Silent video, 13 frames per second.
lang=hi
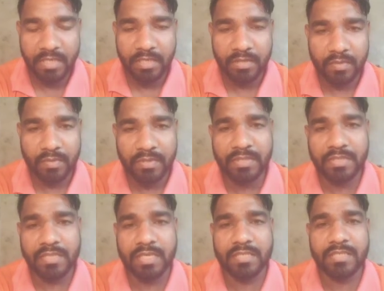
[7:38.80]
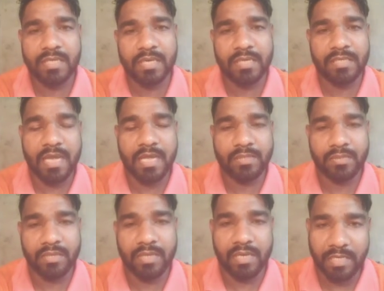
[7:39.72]
तो इस तरह से यह घटनाएं
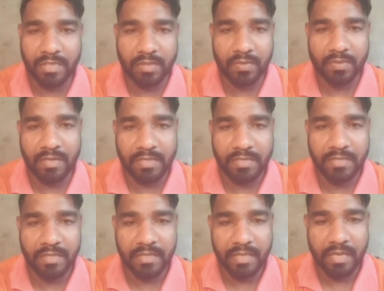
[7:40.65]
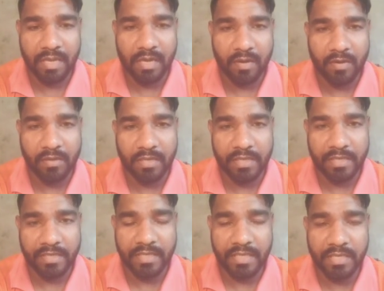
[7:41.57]
जो है घटित हो गई और
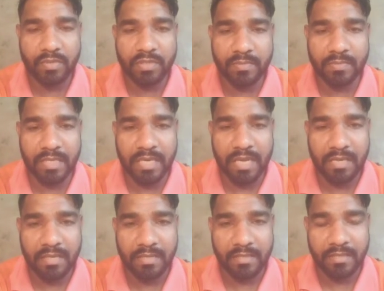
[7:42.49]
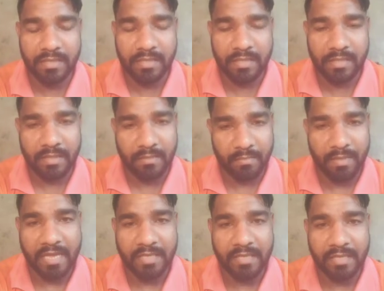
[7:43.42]
एक निर्दोष महिला
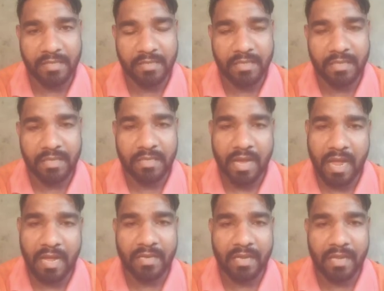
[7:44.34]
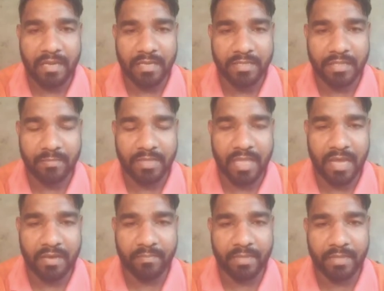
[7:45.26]
मारी गई कहा गया है
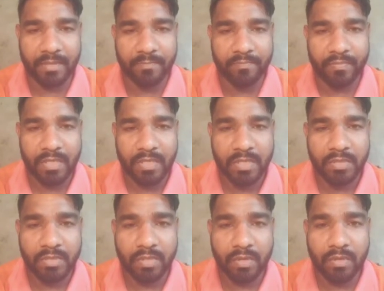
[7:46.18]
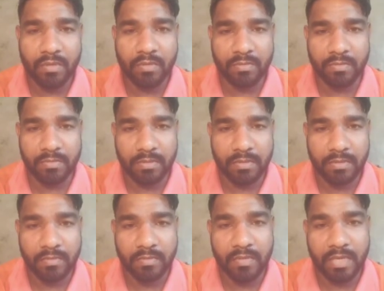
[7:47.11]
संविधान में सौ
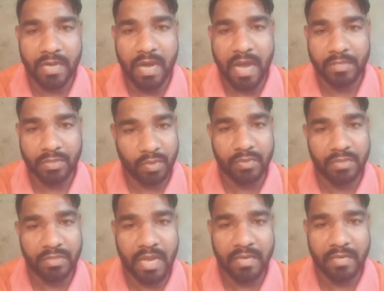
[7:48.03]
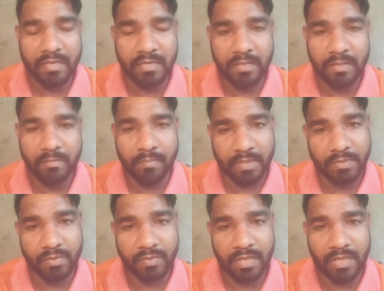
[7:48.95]
गुनहगार छूट जाए
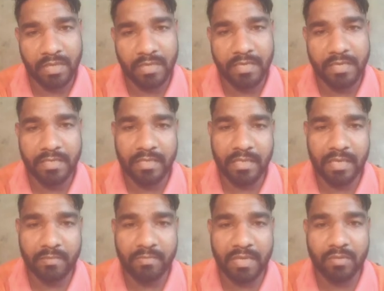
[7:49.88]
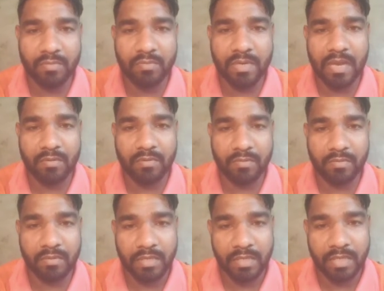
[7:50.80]
मंजूर है लेकिन एक बेगुनाह को
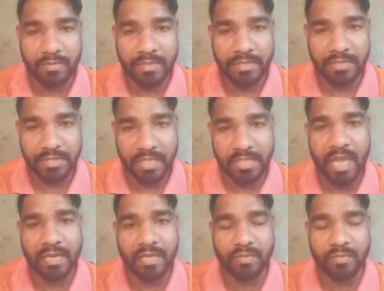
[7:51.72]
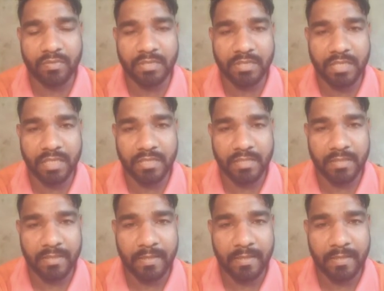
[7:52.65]
कभी सजा नहीं होनी चाहिए